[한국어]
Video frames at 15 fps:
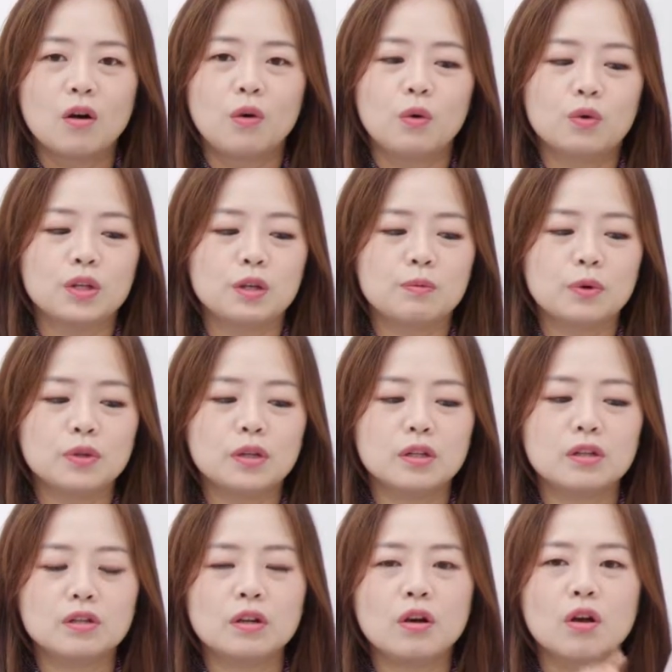오 어,
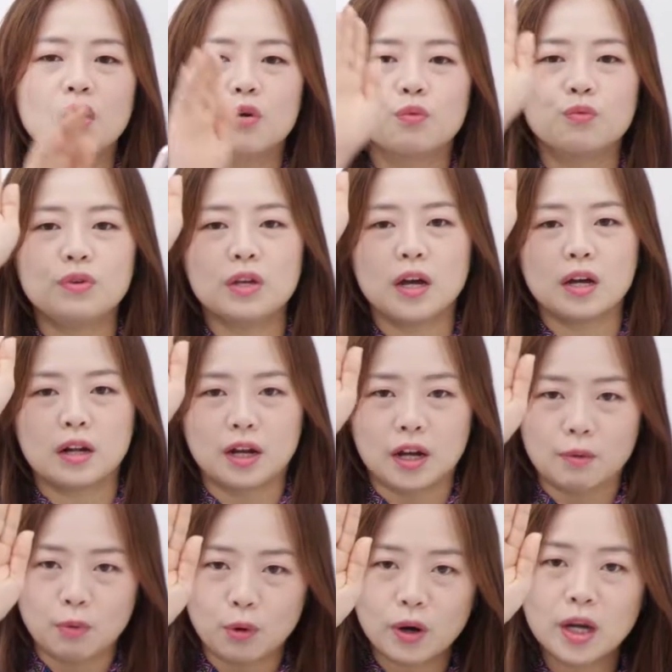이번에는요
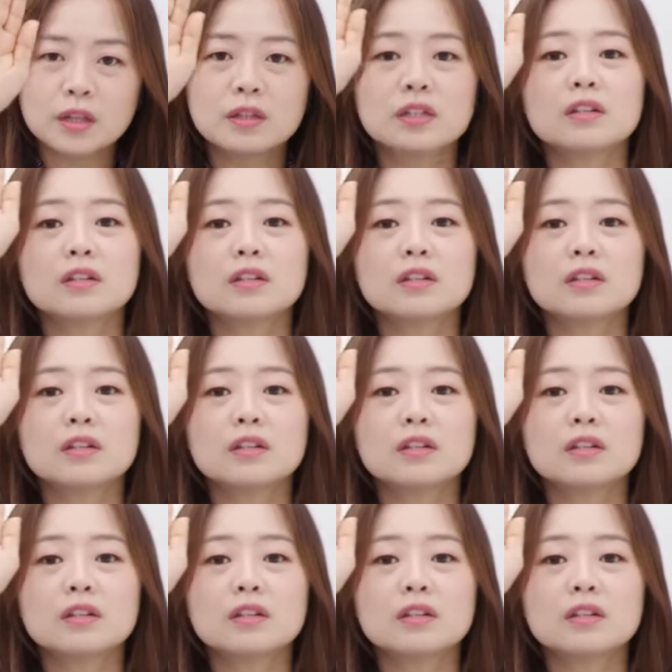위아래가 뭔가